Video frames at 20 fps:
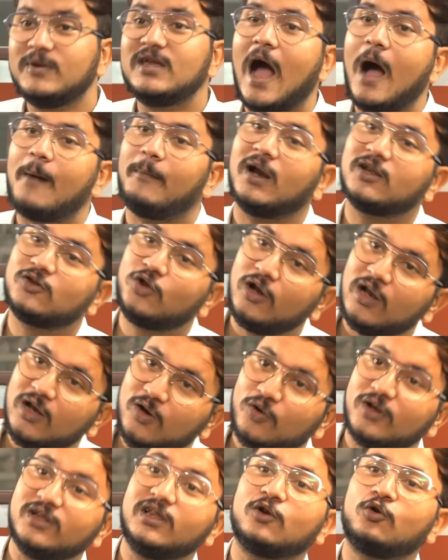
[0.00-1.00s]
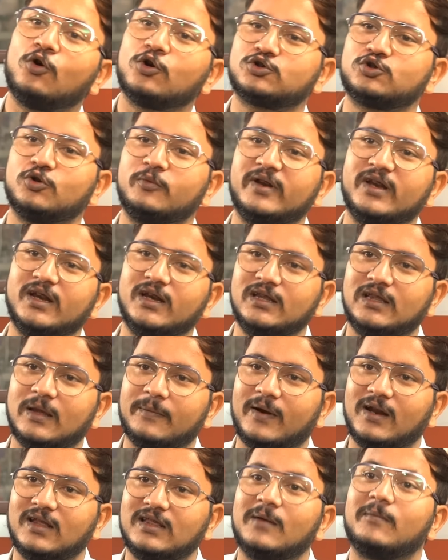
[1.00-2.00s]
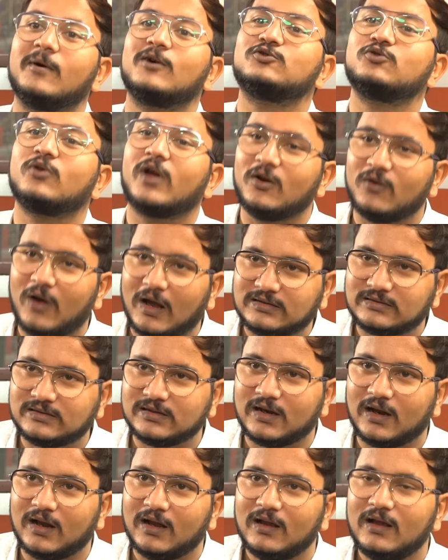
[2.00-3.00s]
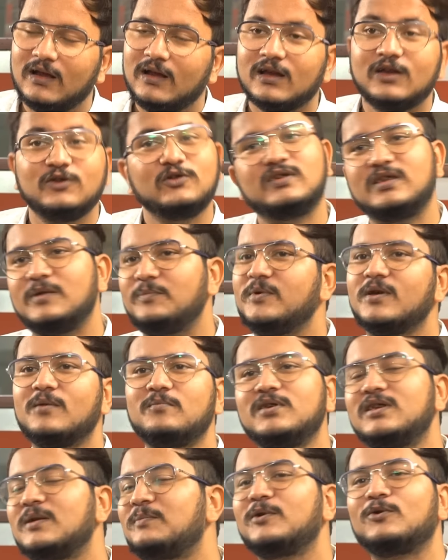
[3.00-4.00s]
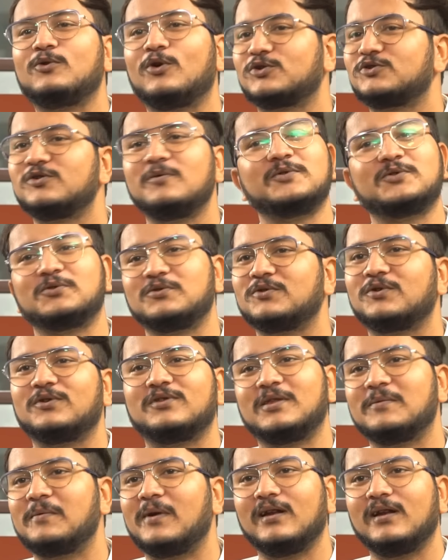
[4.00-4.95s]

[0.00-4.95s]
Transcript: আমি আমার দলের লোকেদের কষ্ট মেনে নিতে পারি দেবাংশ কেন আসছে না কিন্তু সিপিএম বিজেপির কষ্ট আমি সহ্য করতে